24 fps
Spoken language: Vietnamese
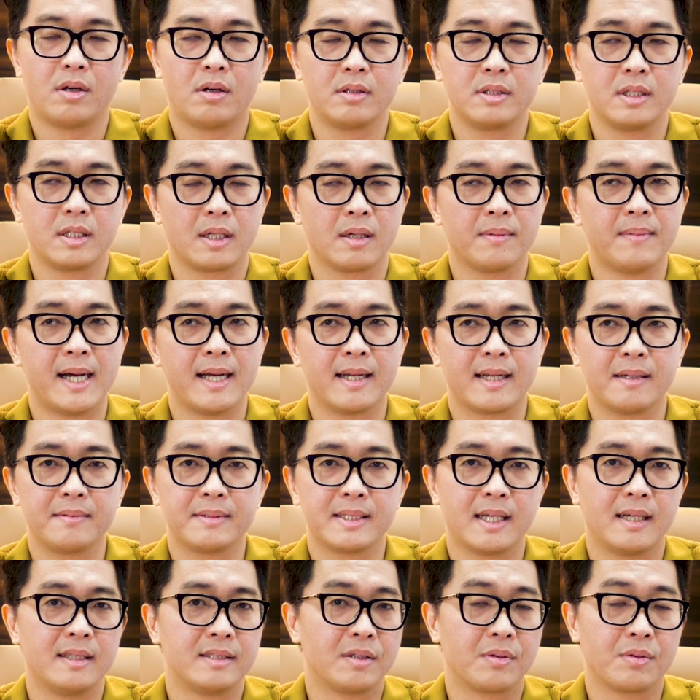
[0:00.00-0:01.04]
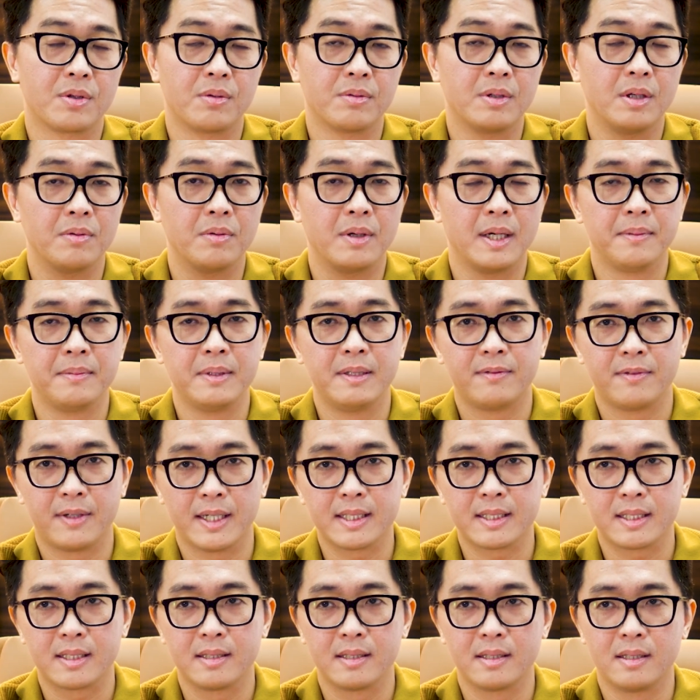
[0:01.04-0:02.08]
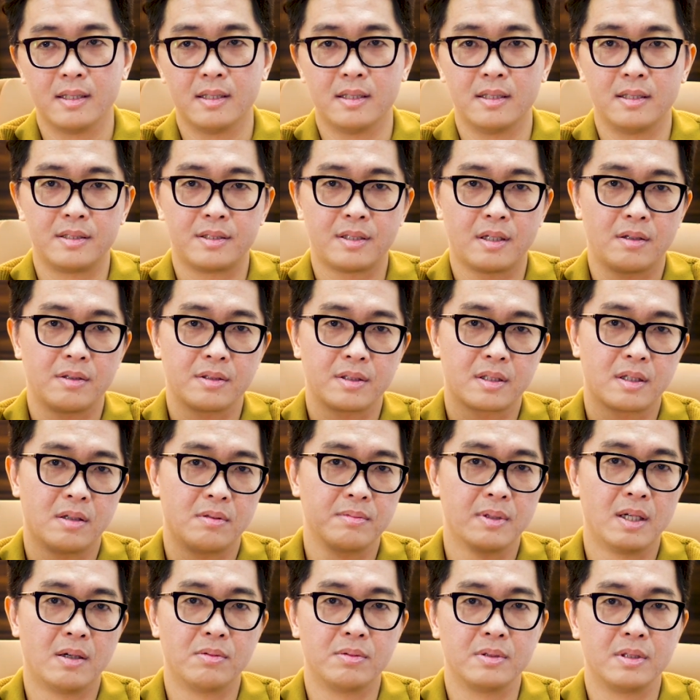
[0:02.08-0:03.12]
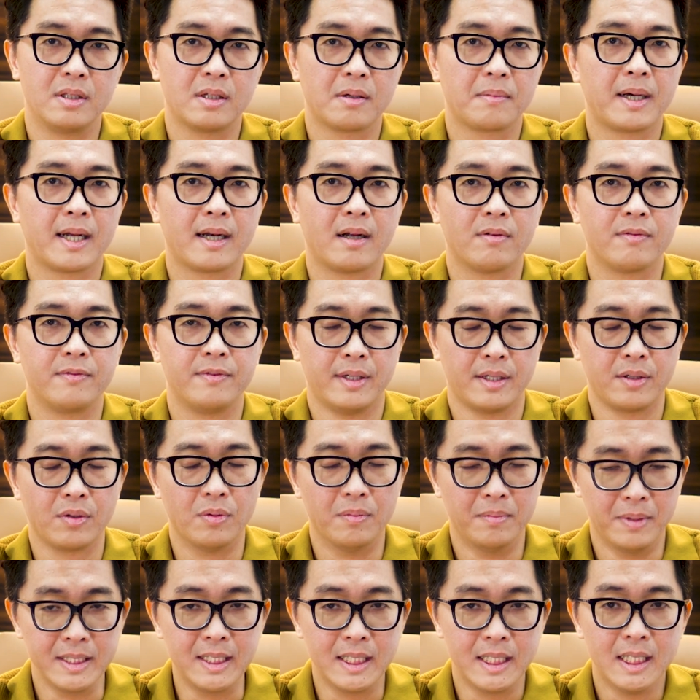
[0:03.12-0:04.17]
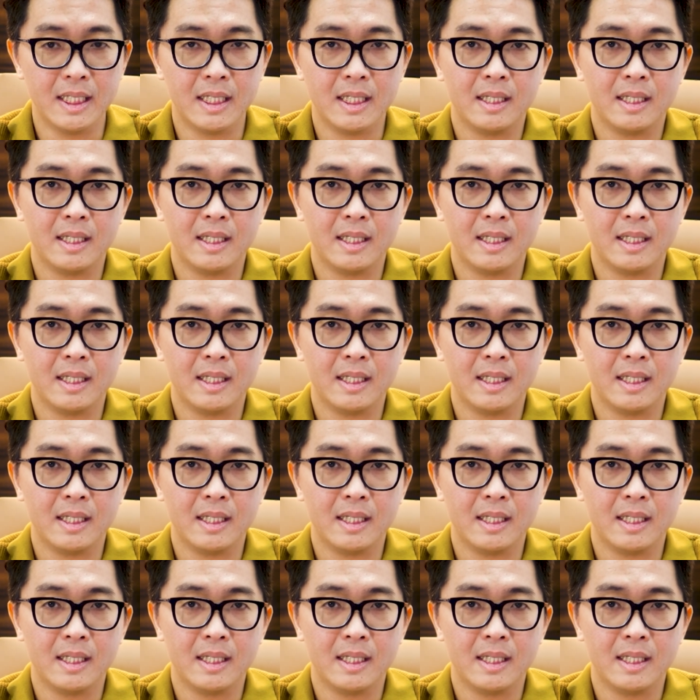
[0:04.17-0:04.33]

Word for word: cho những cái bạn tham gia trong cộng đồng của em invest ở ờ, cho cộng đồng những bạn học viên của mình